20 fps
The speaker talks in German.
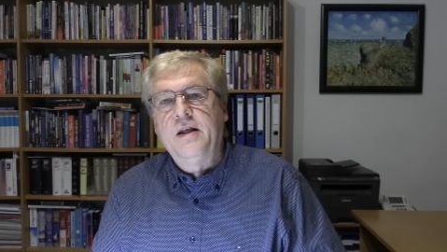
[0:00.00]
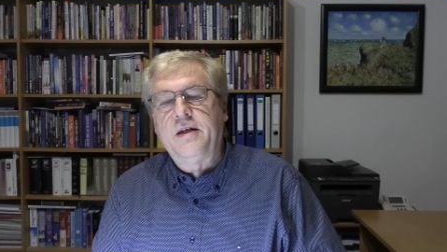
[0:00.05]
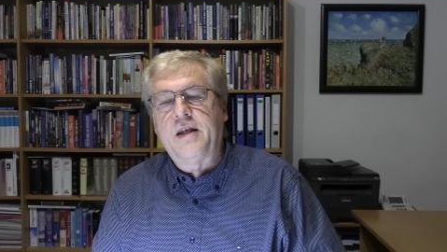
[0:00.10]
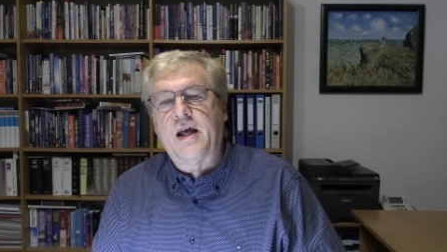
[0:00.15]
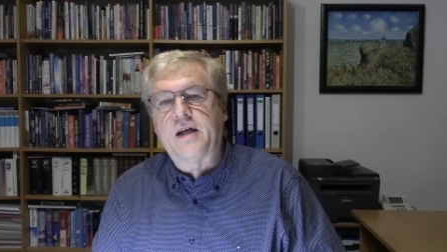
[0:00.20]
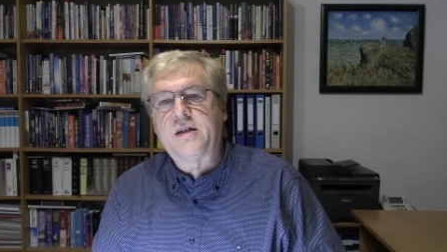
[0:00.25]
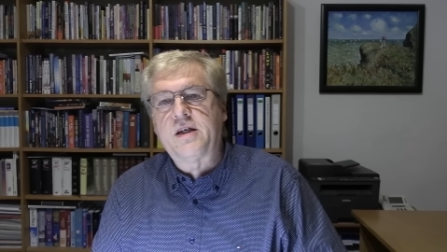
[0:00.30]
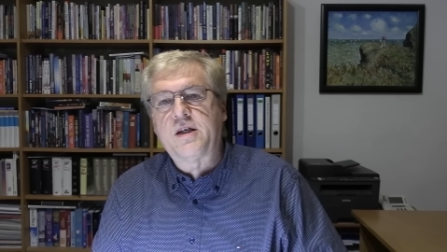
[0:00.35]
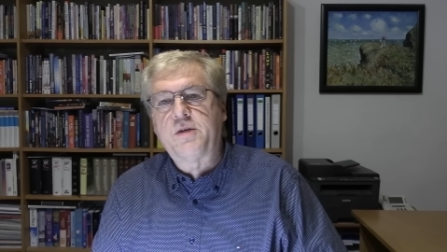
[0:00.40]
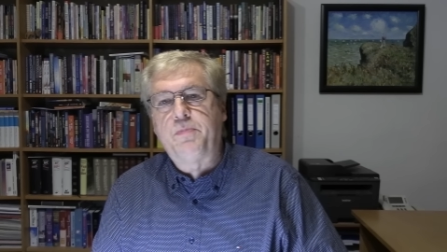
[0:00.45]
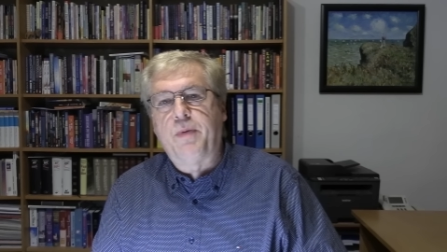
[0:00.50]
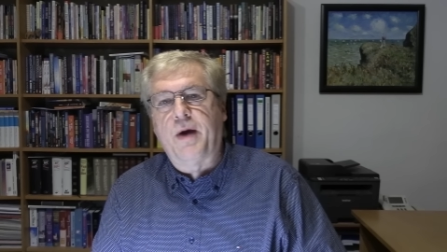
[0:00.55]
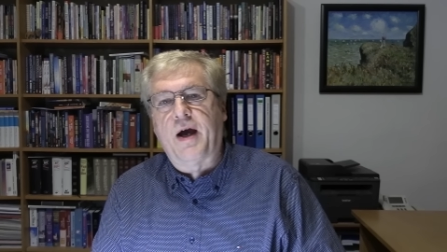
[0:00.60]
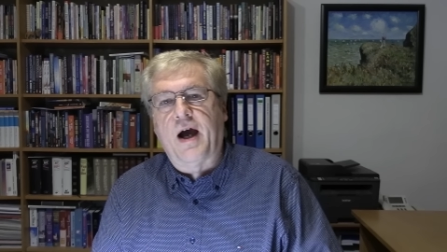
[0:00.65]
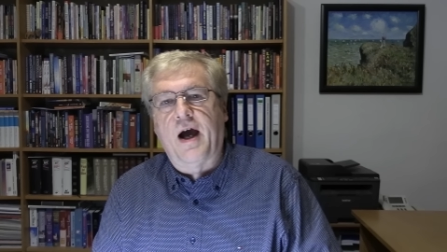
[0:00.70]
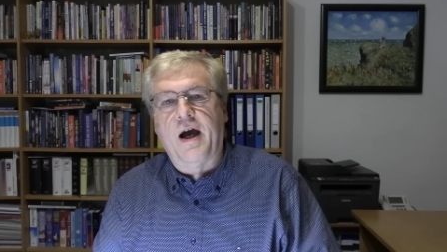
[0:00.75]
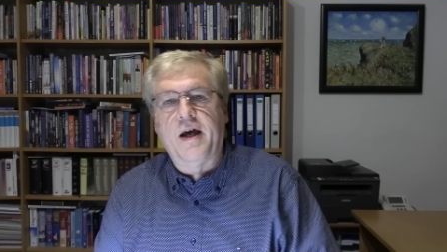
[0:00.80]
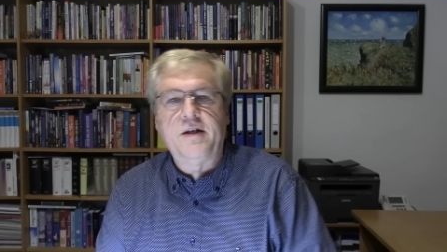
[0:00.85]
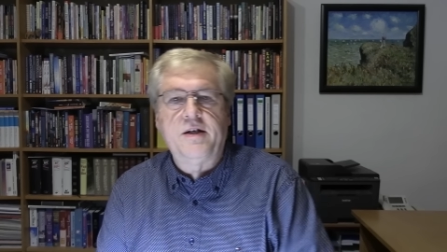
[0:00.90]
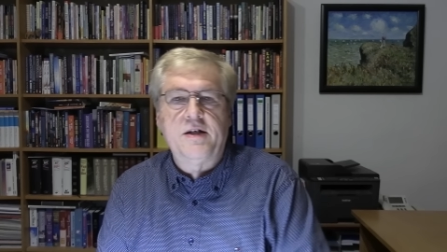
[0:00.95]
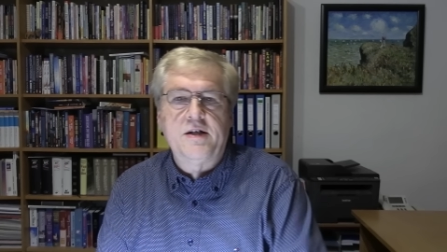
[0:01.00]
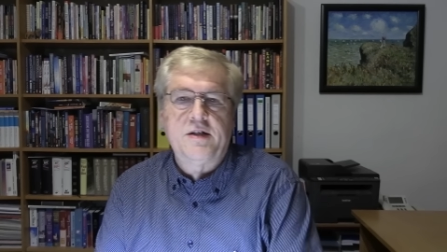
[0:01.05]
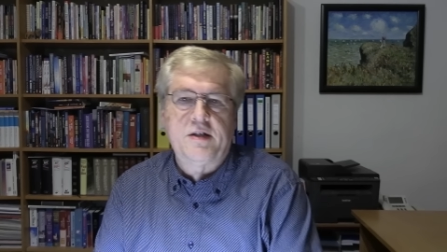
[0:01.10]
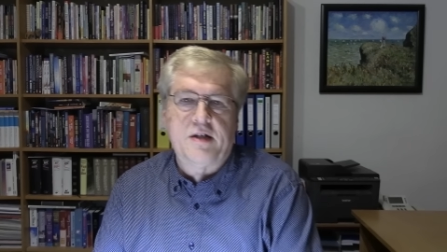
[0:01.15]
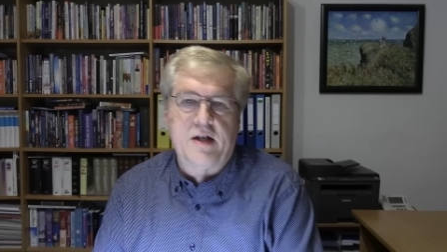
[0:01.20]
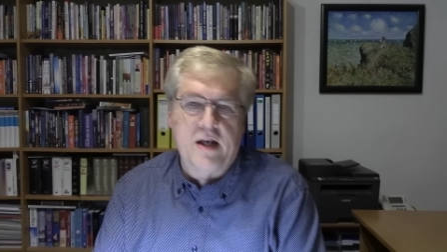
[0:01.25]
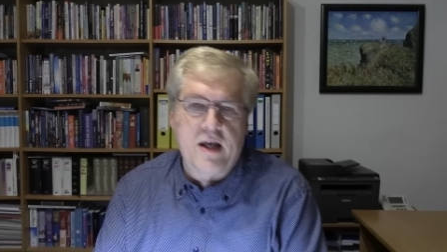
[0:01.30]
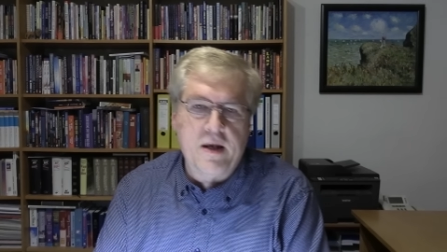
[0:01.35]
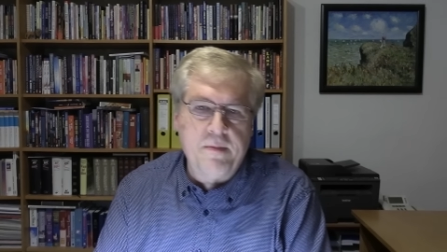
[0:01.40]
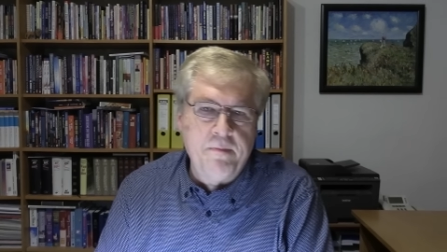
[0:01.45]
dass es bereit
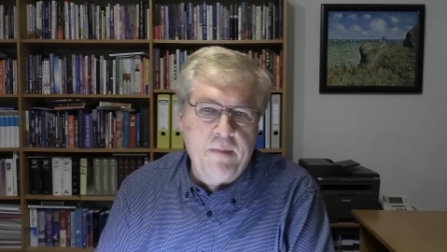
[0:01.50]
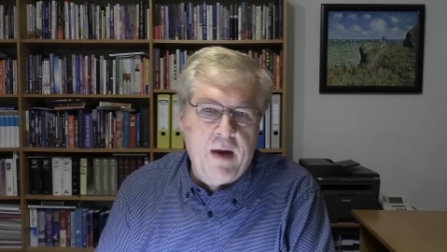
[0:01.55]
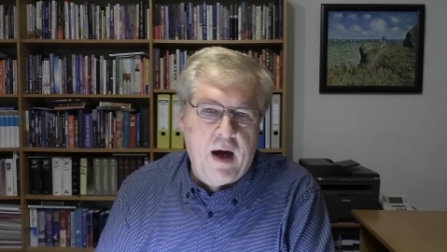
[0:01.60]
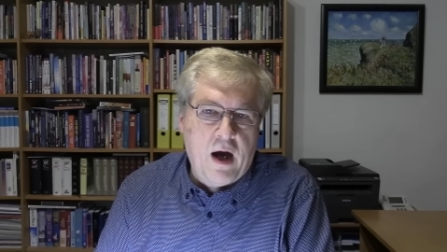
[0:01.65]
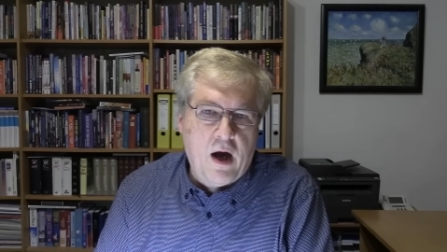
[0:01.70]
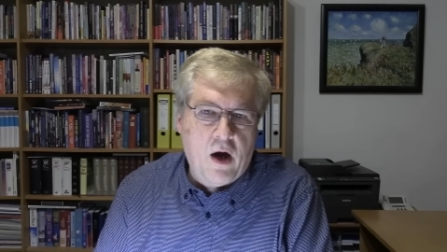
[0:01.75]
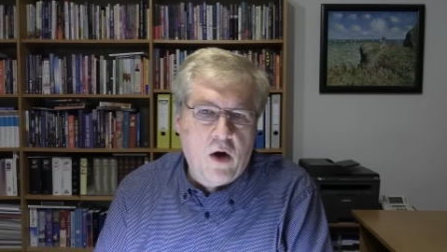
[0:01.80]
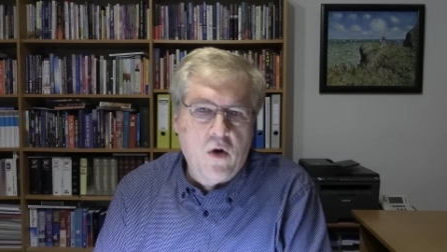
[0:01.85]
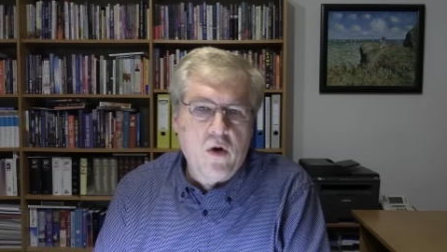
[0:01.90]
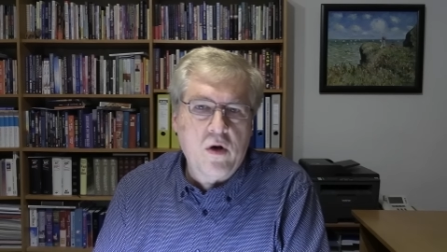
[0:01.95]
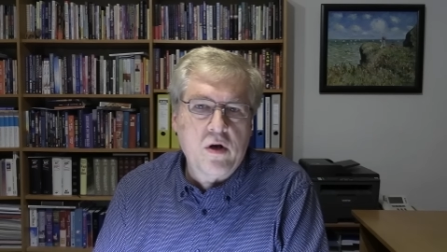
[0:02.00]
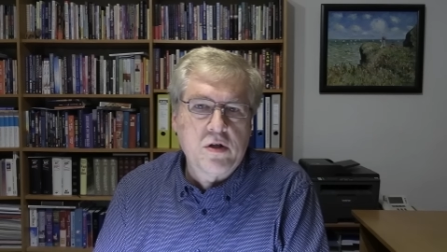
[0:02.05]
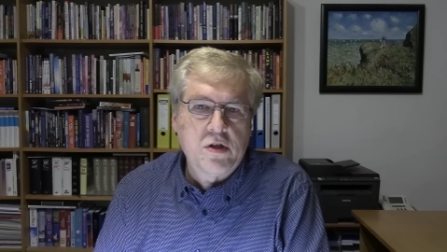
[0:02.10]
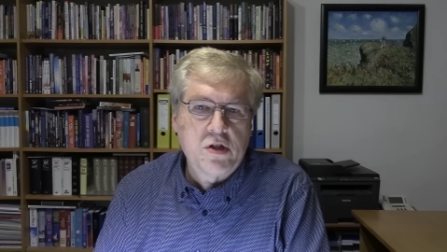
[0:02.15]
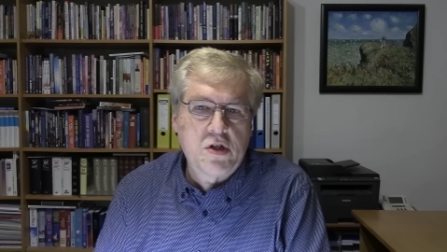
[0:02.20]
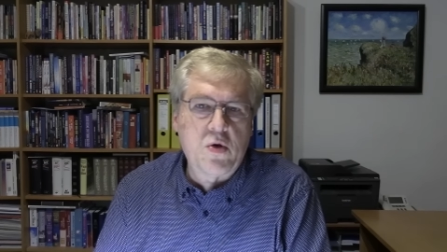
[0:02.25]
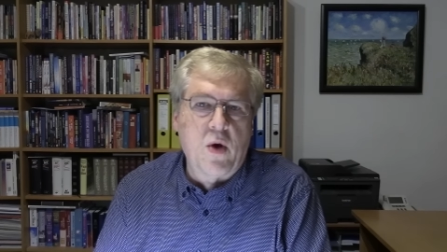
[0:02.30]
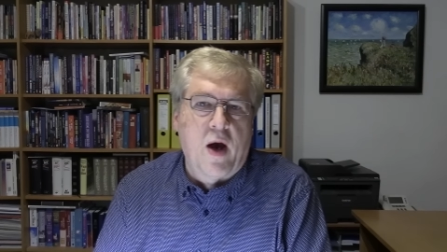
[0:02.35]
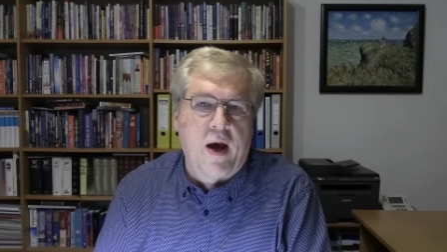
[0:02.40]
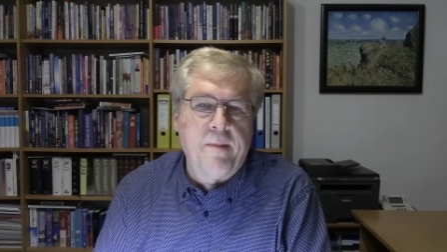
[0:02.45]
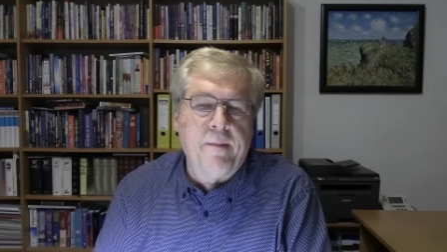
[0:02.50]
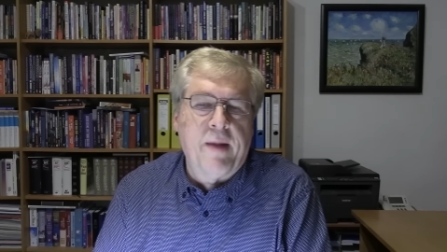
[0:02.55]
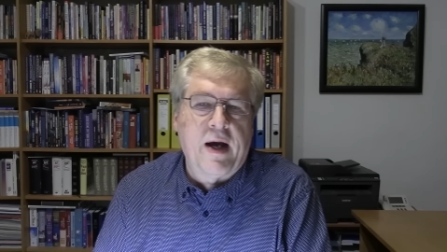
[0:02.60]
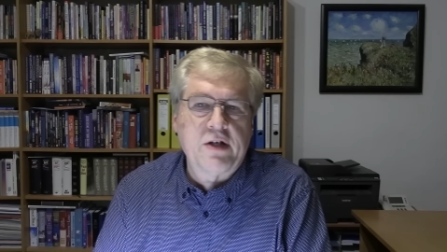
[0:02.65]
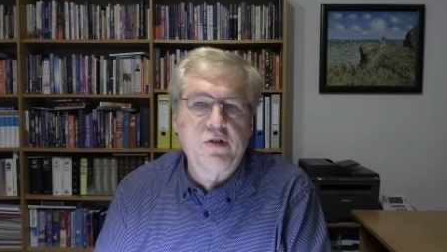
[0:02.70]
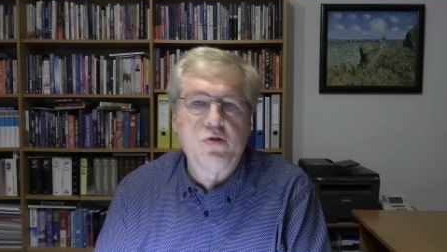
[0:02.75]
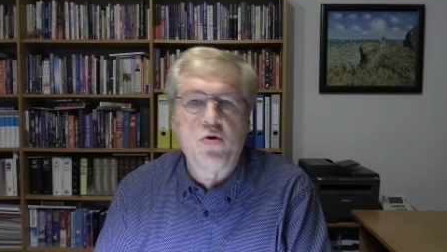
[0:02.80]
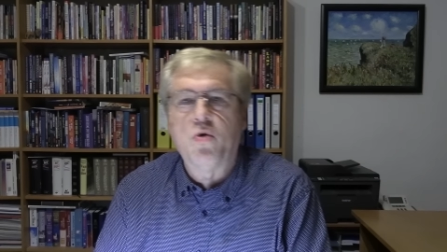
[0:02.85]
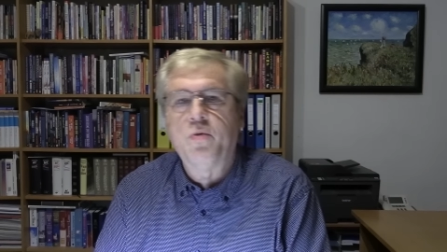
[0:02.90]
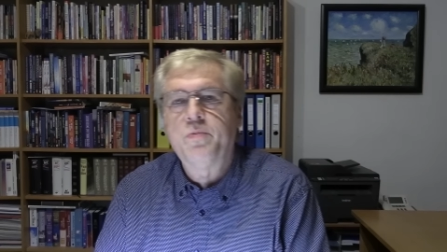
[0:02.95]
ist eben auch zu einem
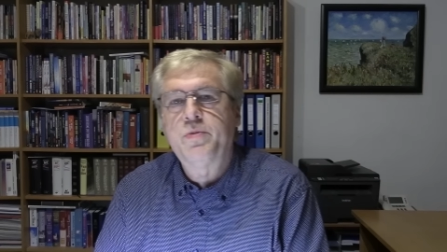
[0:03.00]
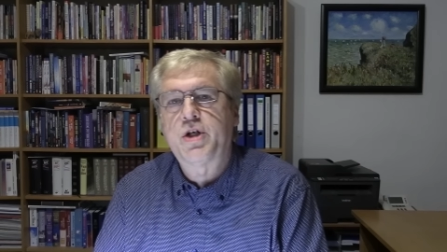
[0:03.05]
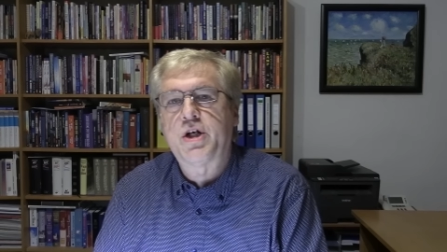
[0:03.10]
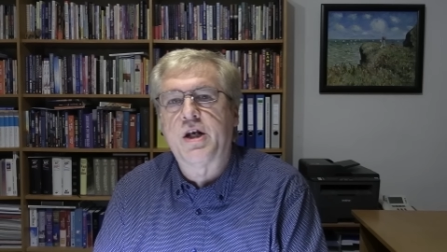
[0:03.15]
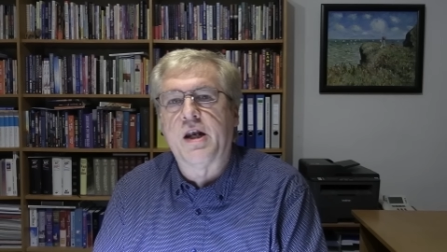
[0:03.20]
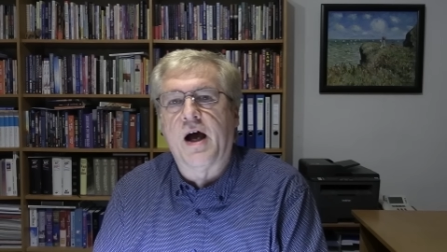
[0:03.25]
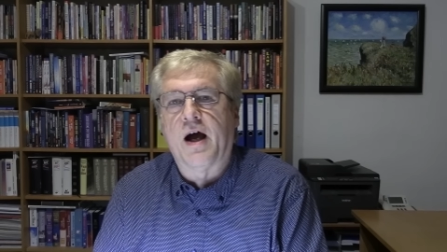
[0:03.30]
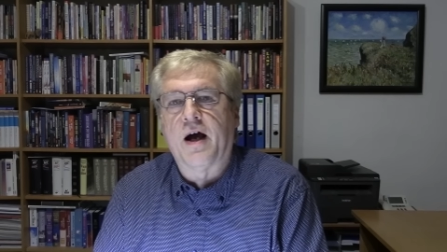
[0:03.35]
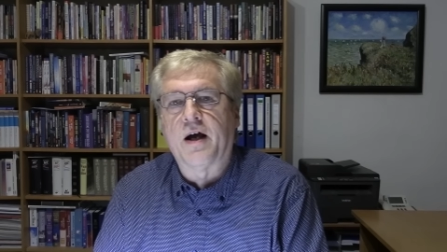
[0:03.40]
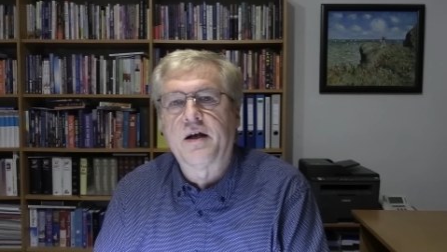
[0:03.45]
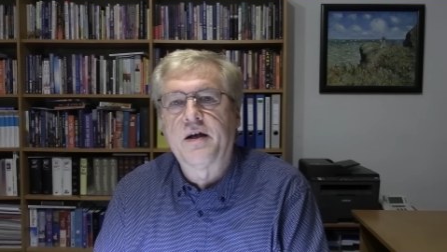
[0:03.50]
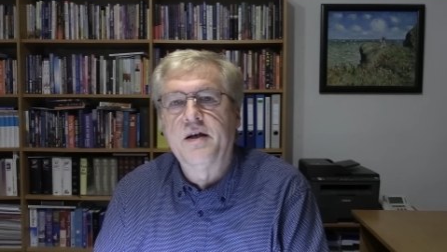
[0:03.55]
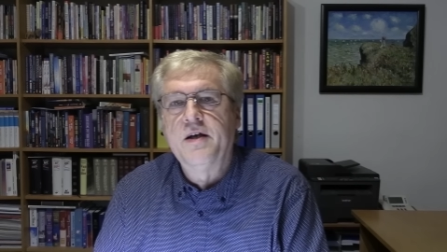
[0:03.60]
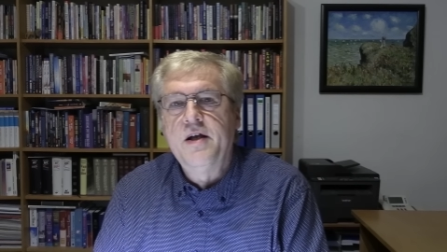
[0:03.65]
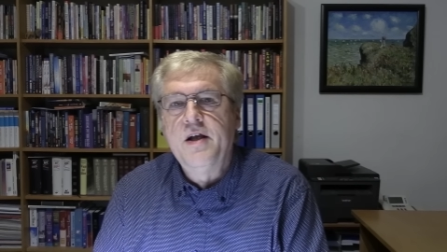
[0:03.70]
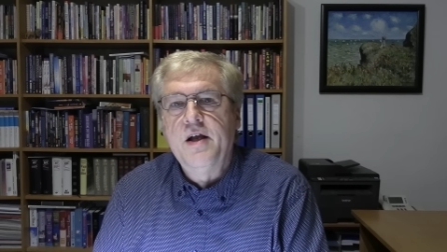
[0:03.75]
Atomschlag,